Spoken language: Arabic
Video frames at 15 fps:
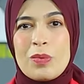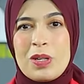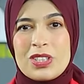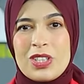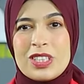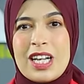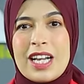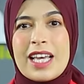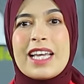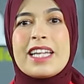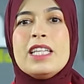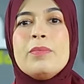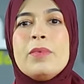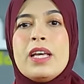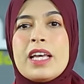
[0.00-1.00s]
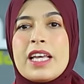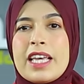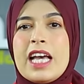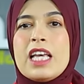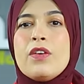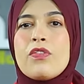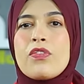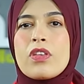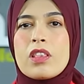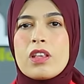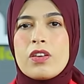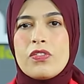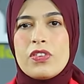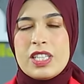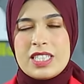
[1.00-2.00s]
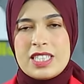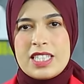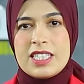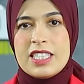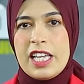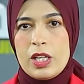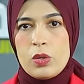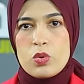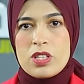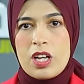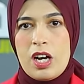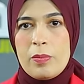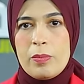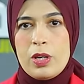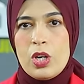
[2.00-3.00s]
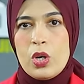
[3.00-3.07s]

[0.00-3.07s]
رمضان الكريم جاي في ظرف استثنائي وصعب